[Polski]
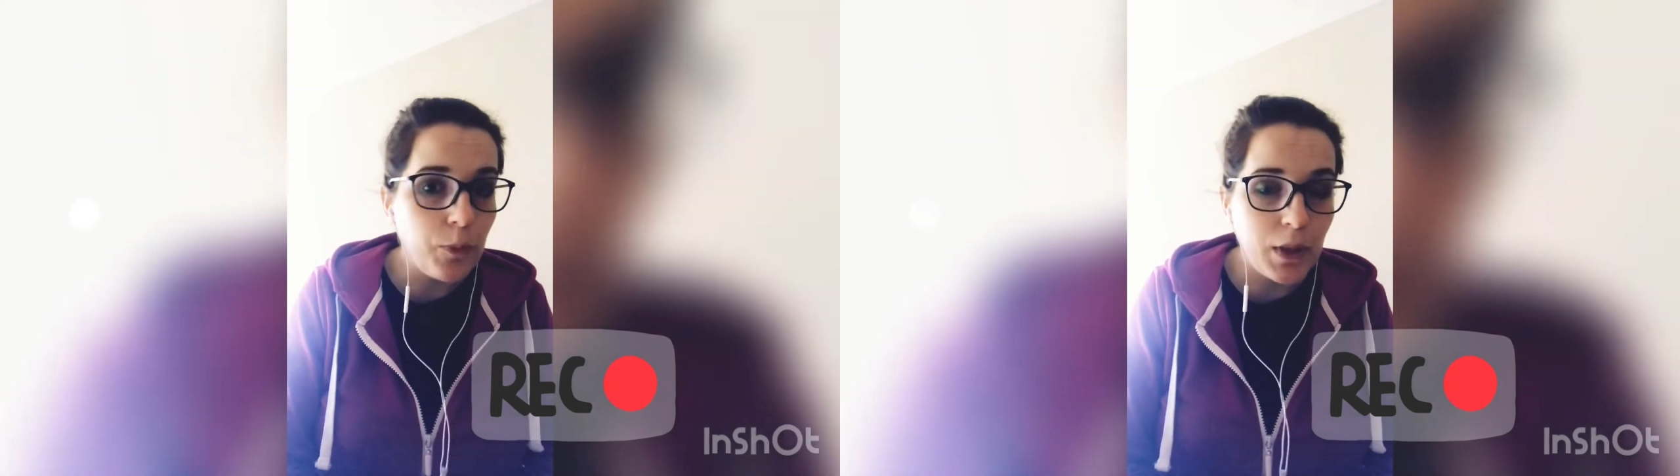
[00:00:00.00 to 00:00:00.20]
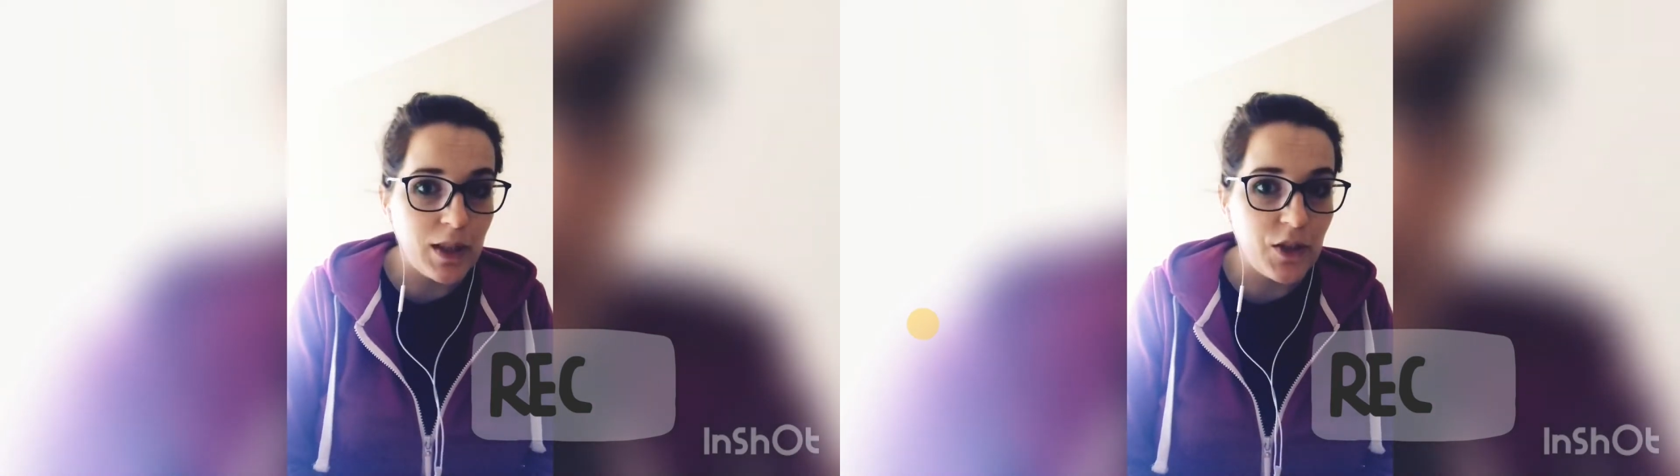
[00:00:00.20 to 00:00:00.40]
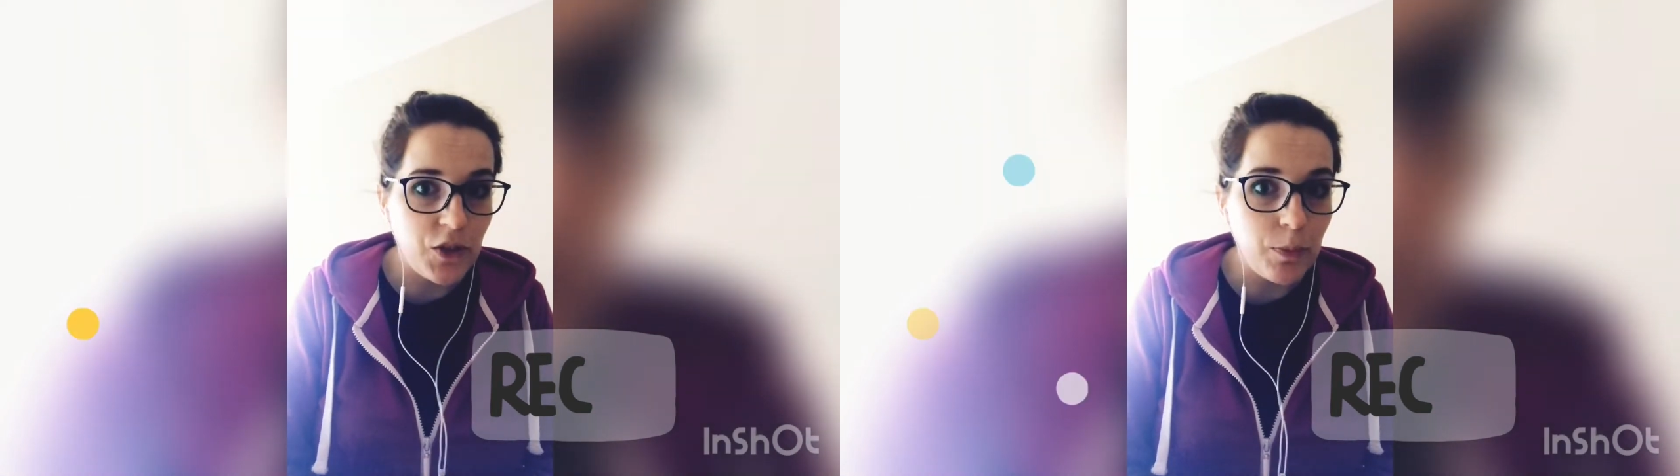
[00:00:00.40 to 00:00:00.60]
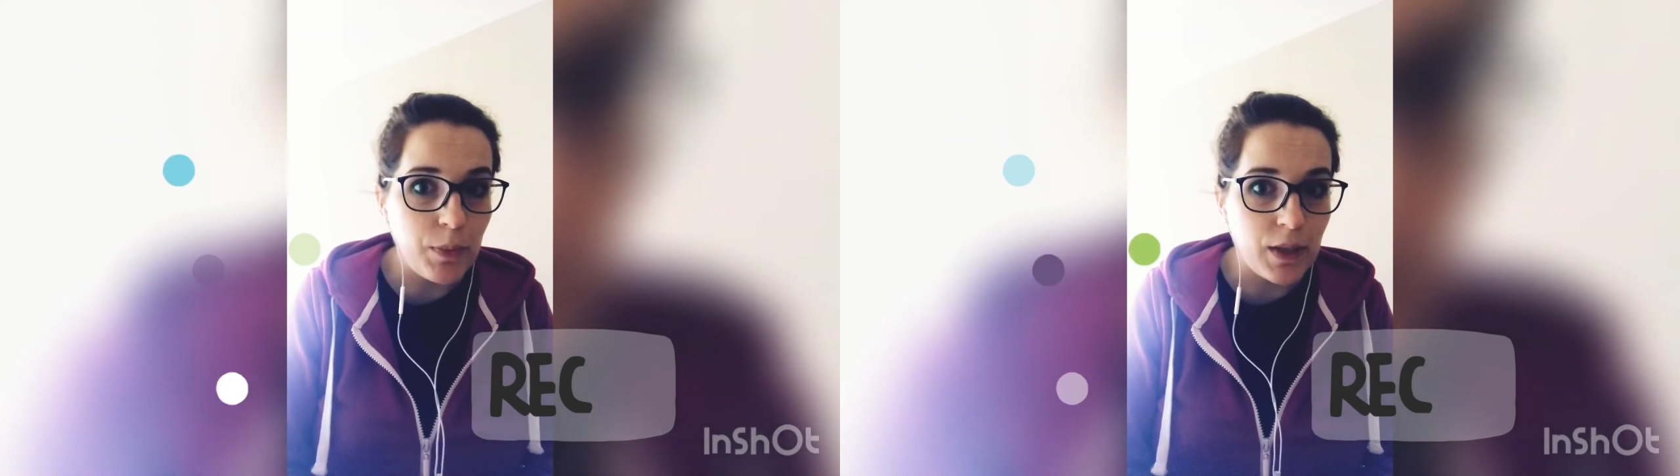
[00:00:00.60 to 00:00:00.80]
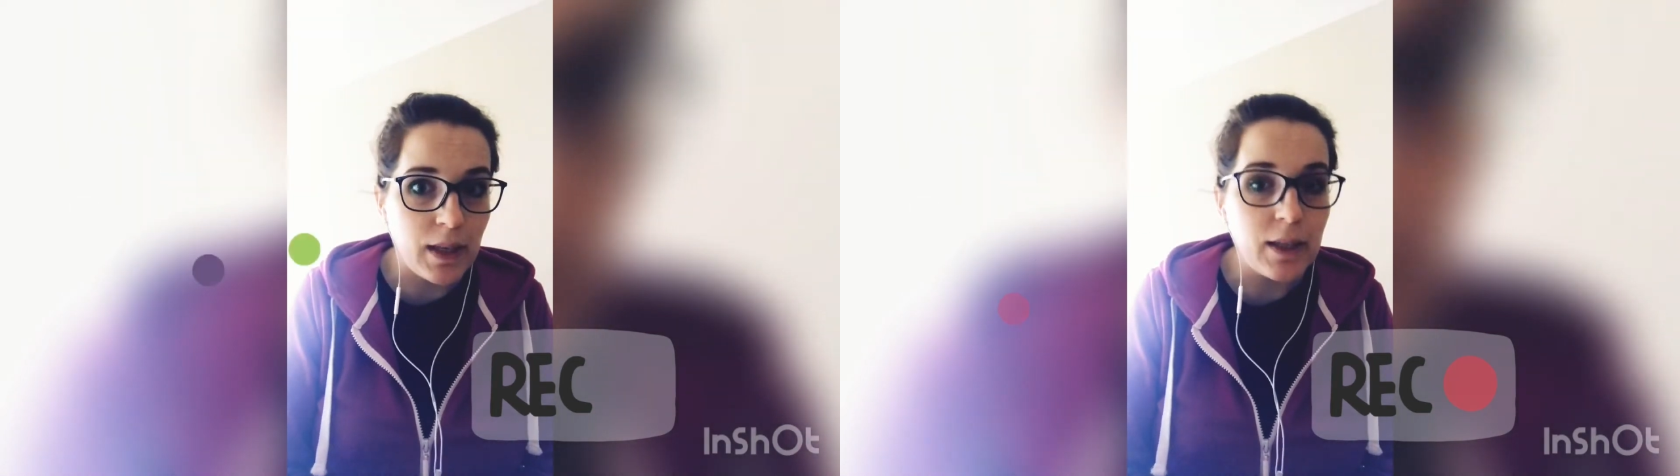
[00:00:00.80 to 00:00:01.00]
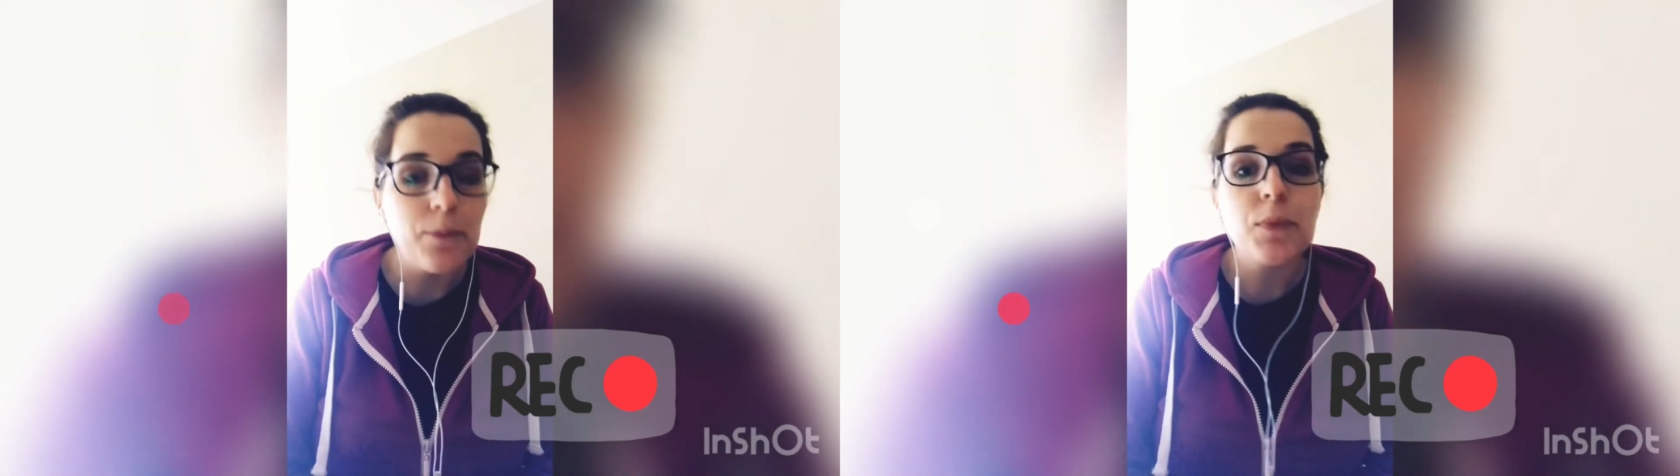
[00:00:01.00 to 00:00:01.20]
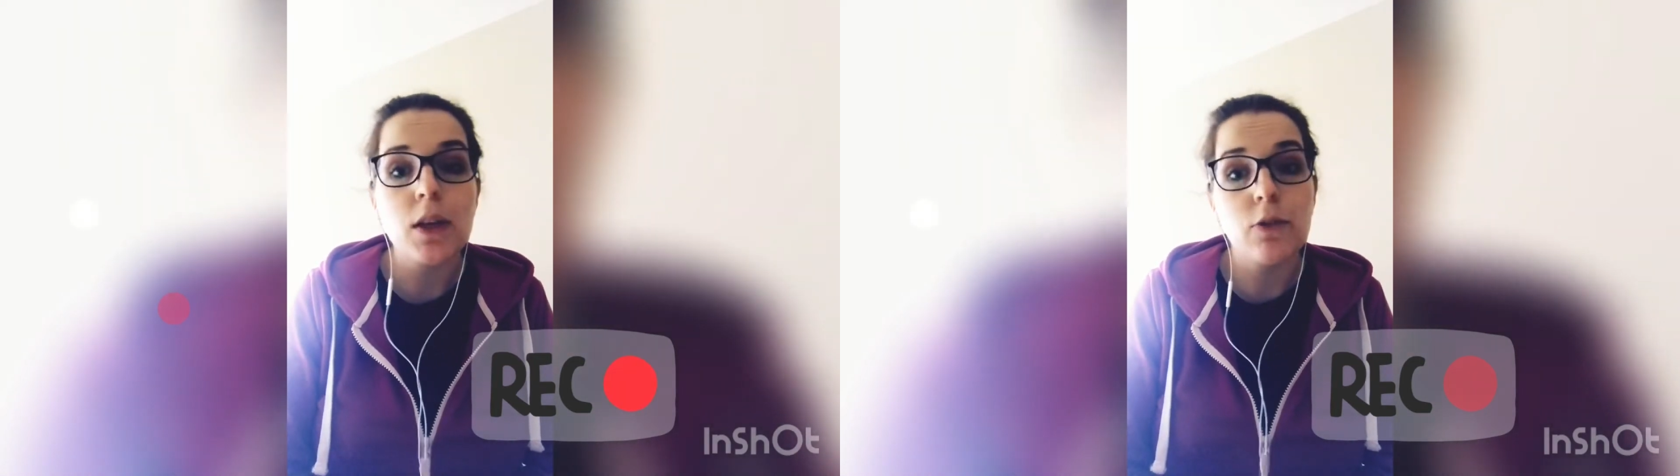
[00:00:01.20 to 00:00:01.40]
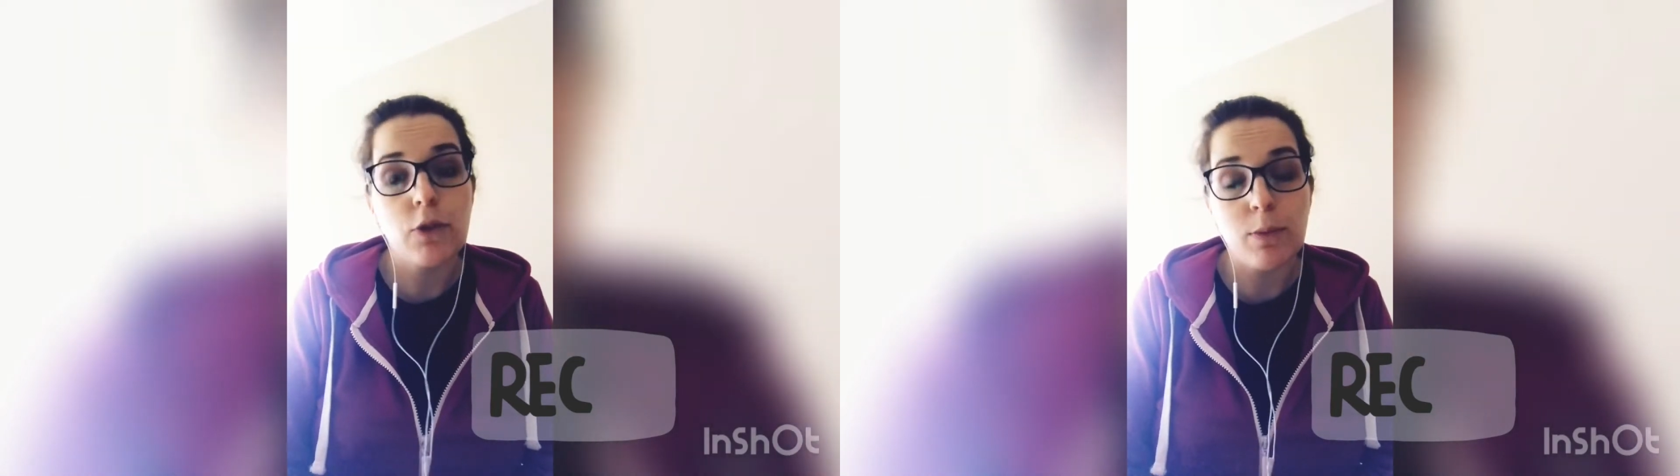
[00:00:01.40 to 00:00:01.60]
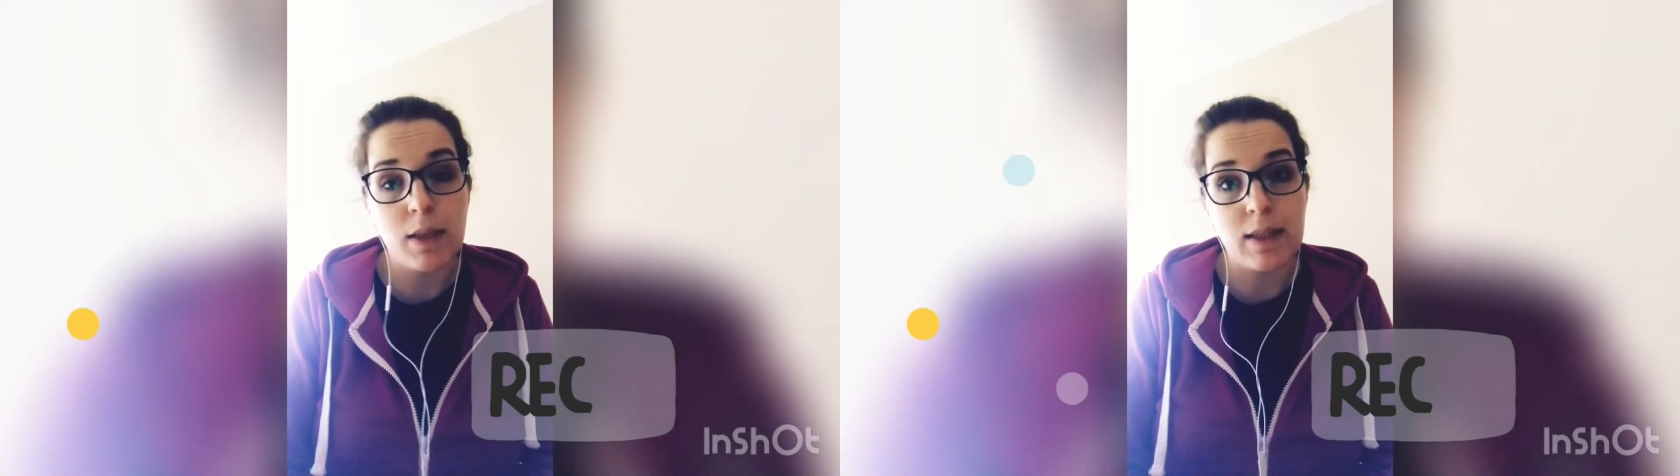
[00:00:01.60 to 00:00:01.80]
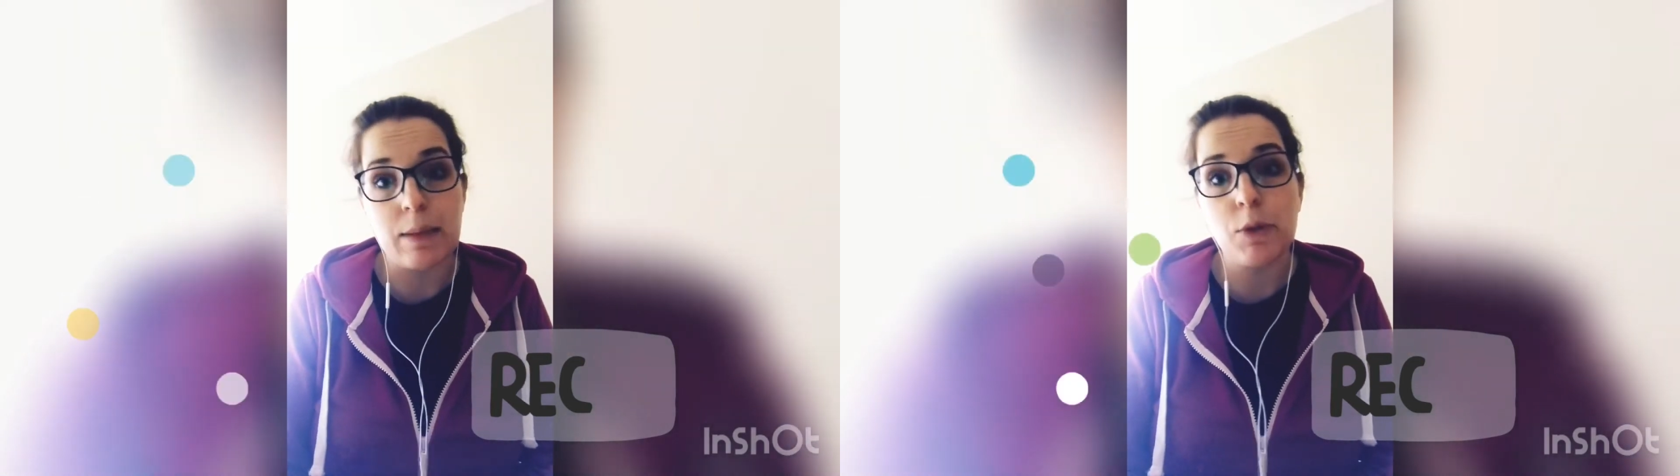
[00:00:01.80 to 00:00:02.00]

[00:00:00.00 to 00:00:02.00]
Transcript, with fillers: 15 pytań informacjami,